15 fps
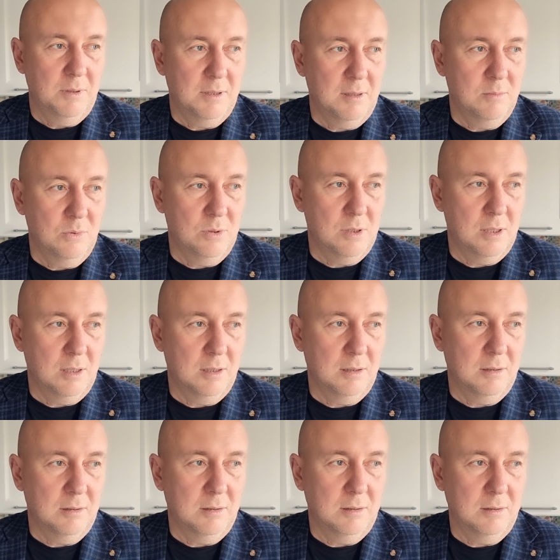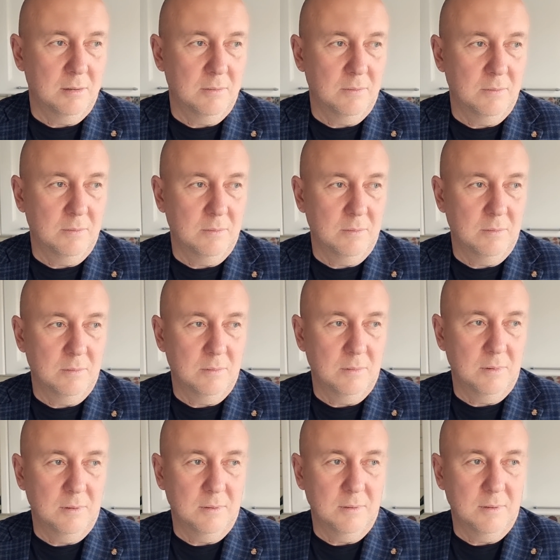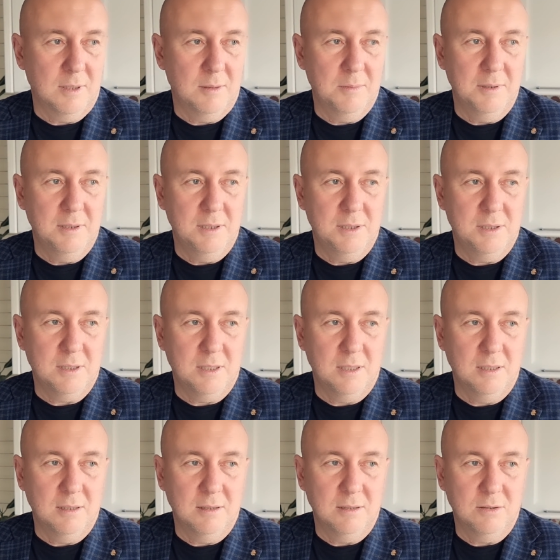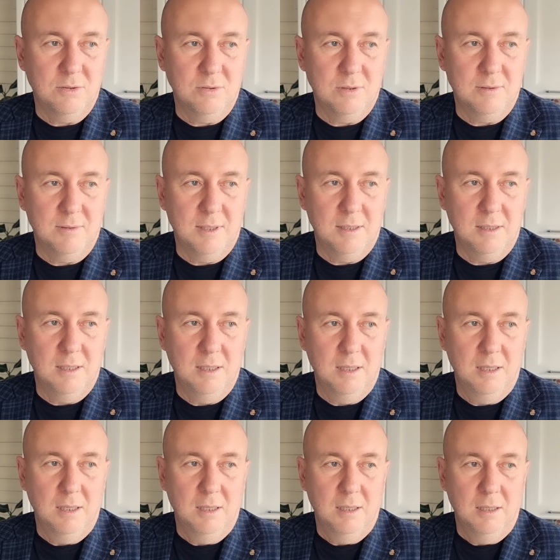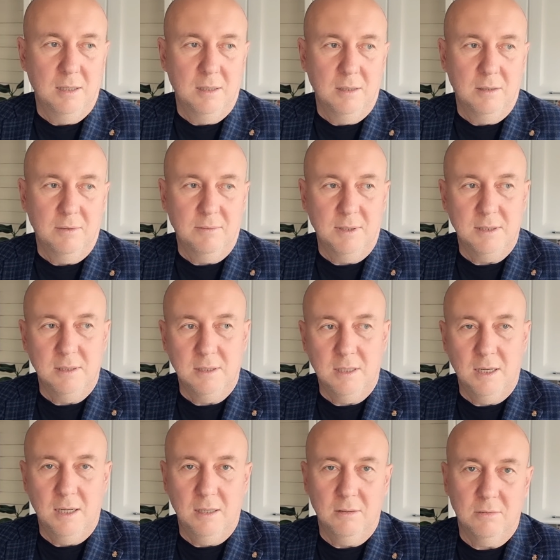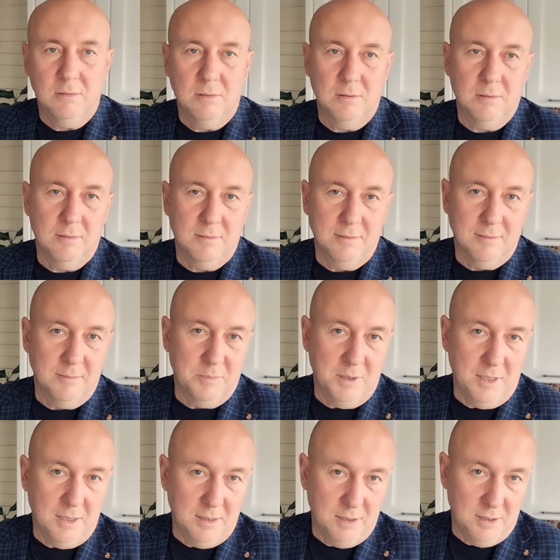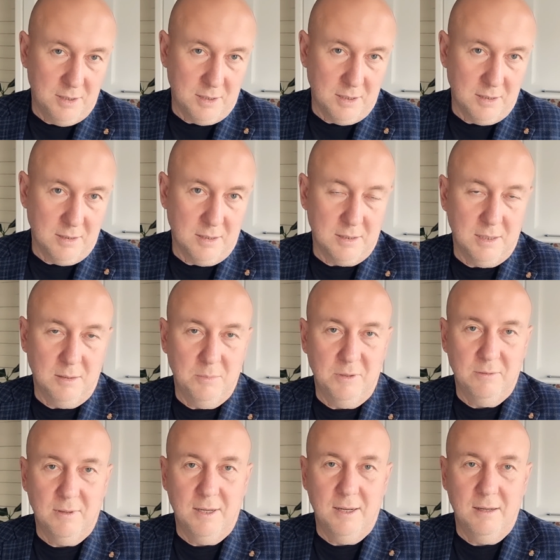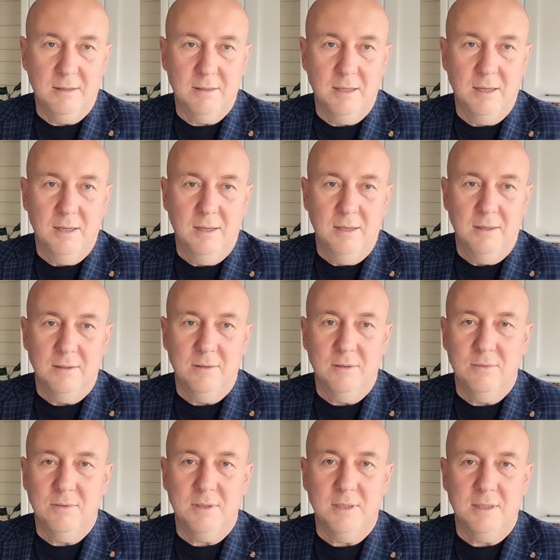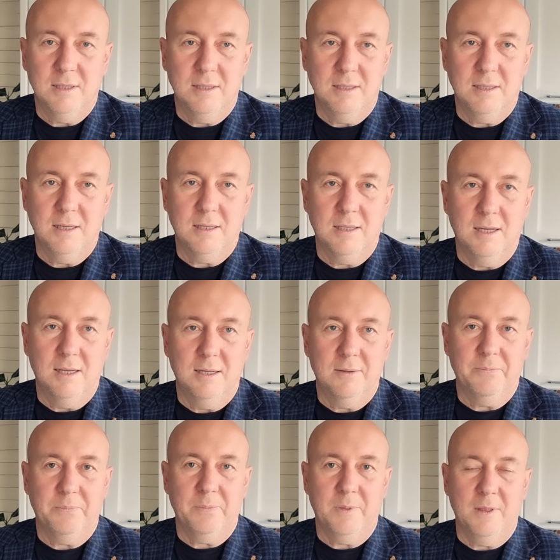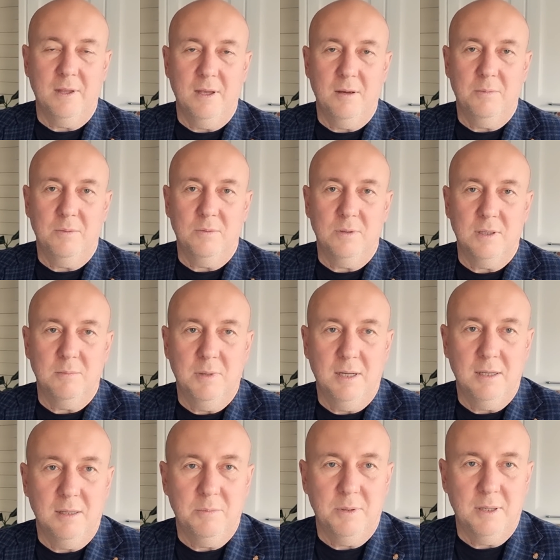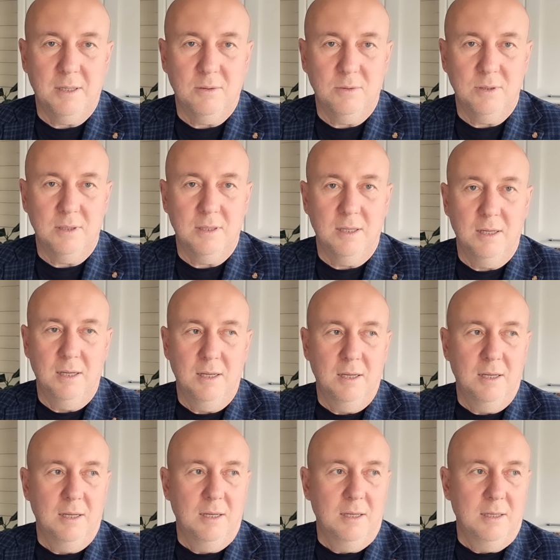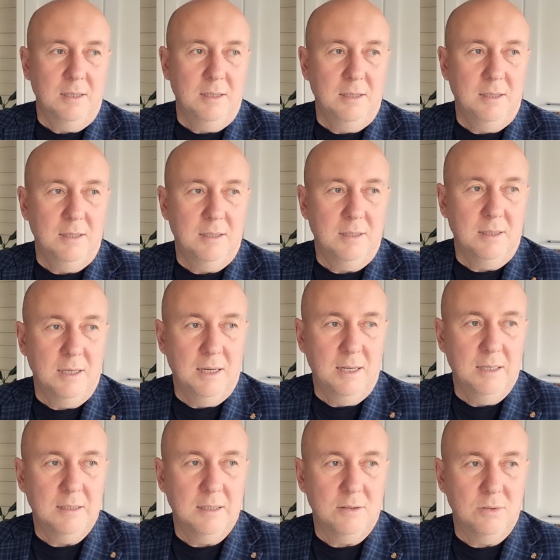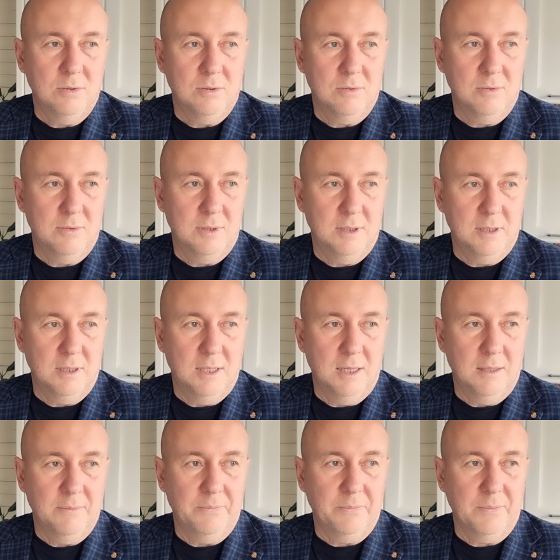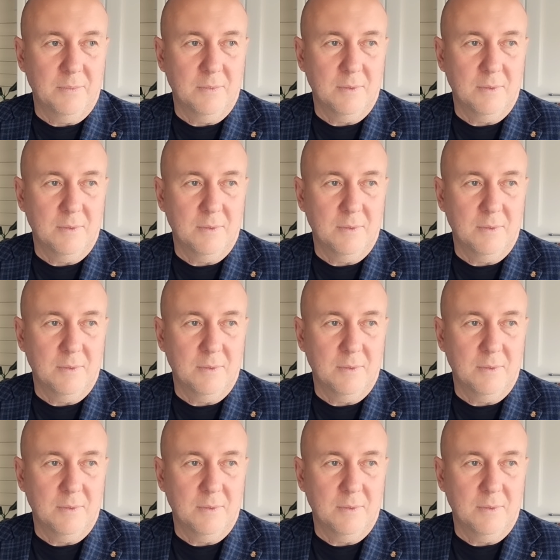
потому что э, романтические чувства, они возникают э, периодически, ослабевают, но вот это никогда не, у тебя не проходит. И я это чувствую всегда.